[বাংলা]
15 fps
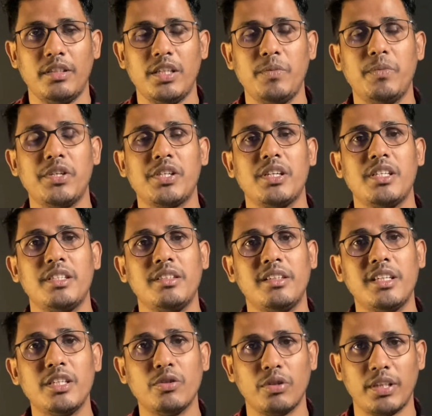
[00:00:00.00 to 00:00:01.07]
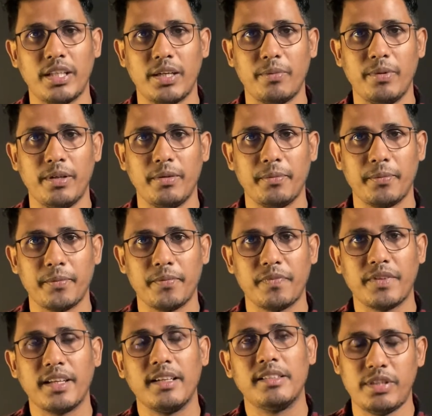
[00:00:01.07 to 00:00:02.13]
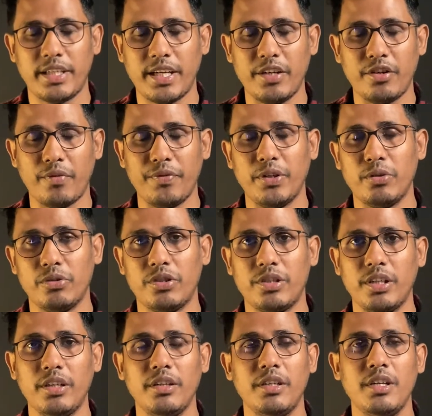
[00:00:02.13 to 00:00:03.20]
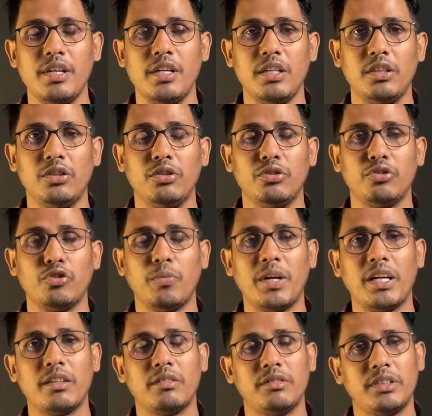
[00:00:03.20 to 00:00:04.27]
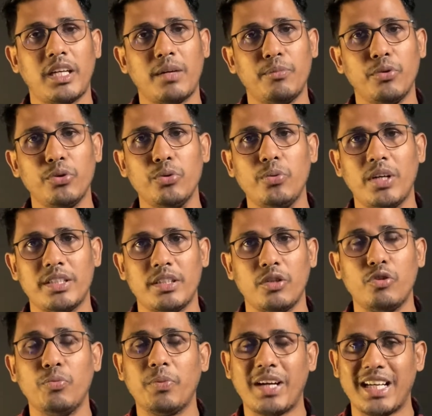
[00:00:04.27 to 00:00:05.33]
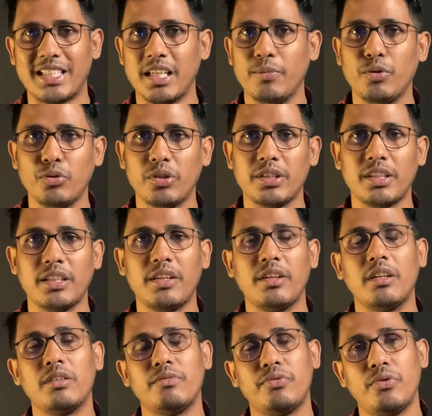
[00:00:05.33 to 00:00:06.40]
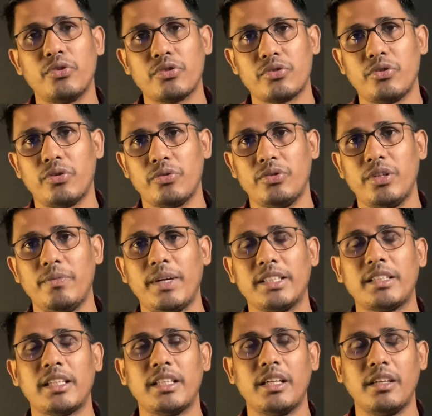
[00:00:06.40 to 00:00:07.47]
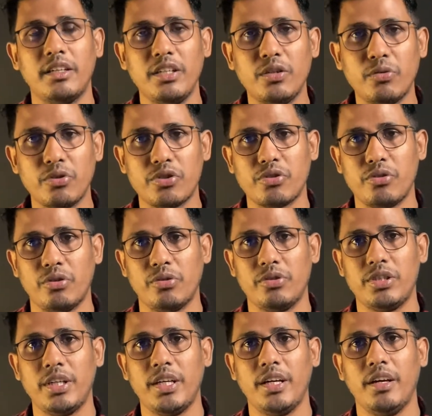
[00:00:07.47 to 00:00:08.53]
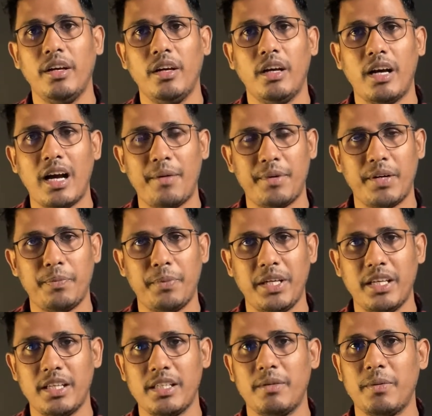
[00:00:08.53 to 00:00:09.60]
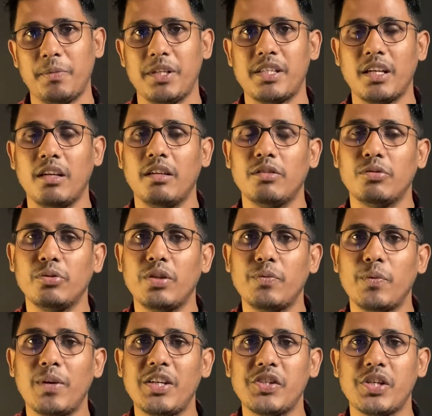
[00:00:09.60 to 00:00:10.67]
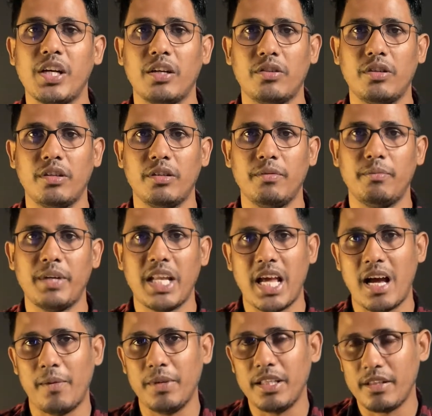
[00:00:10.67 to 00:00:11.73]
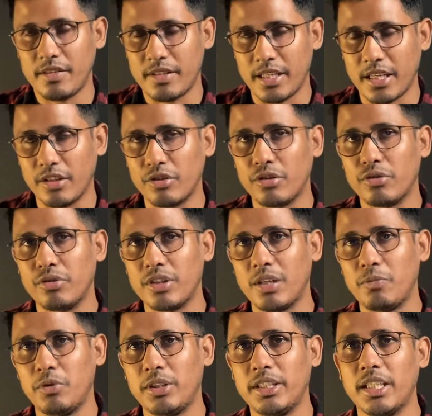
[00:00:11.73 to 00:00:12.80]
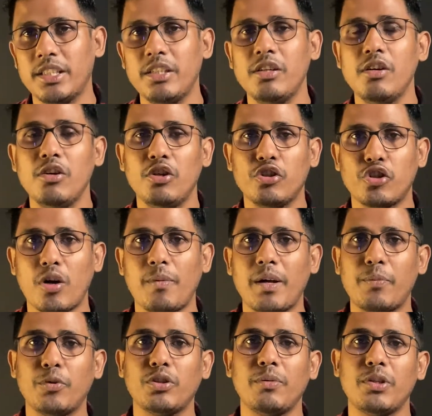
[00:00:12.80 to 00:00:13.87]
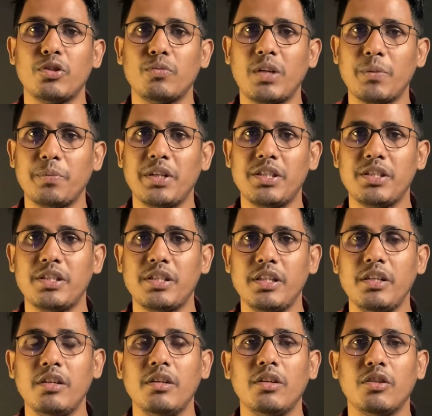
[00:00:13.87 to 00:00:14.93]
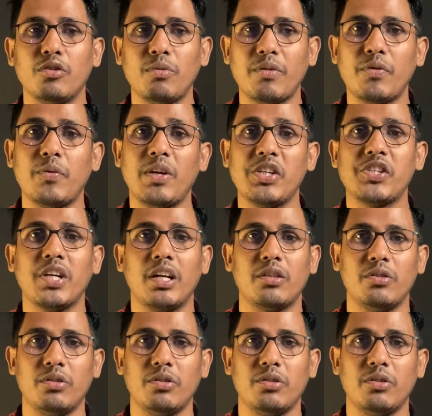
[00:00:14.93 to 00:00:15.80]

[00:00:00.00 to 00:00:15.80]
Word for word: ইনভিটেশন ইনক্রিজ হতে থাকবে সেকেন্ড টপিক হচ্ছে তোমার যারা বন্ধু আছে খুব কাছের বন্ধু আছে তাদের ফোর্স করো যে বা তাদের রিকোয়েস্ট করো যে আমার পেজ আছে আমার পেজটা তোদের প্রোফাইলে শেয়ার কর মানে আমি সেকেন্ড তথ্য যেটা বলতে চাইছি সবার প্রথমে তোমার পেজটি তোমার প্রোফাইলে শেয়ার